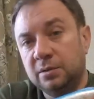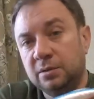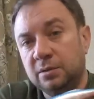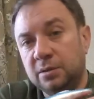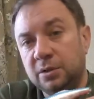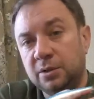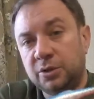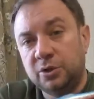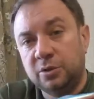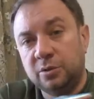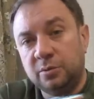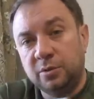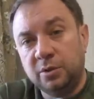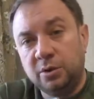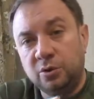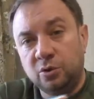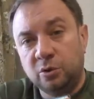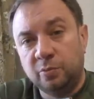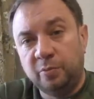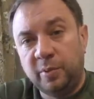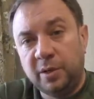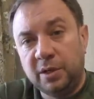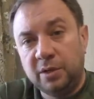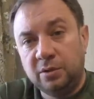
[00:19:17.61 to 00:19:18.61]
значит,
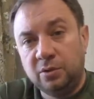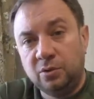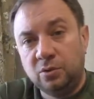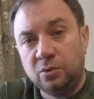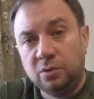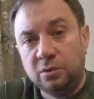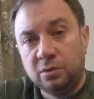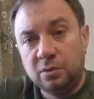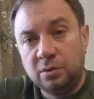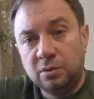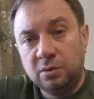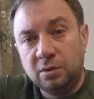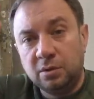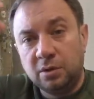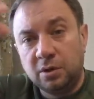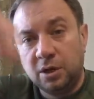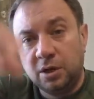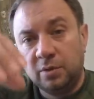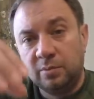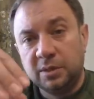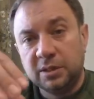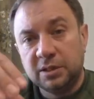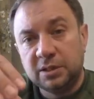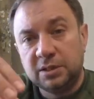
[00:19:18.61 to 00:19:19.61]
идет по дну,
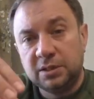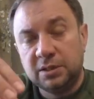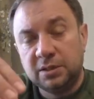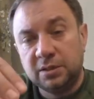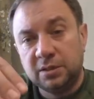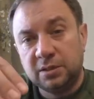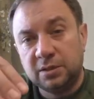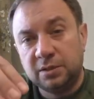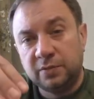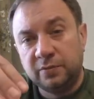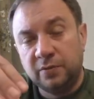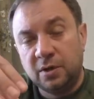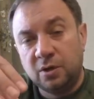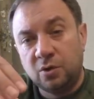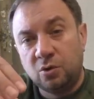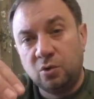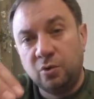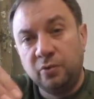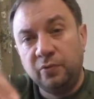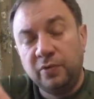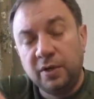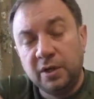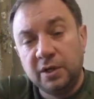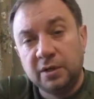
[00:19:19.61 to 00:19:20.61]
рыба
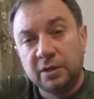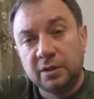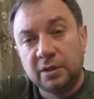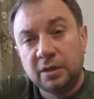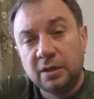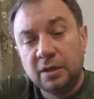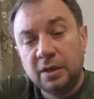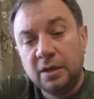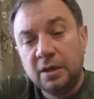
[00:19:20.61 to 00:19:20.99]
сверху видит,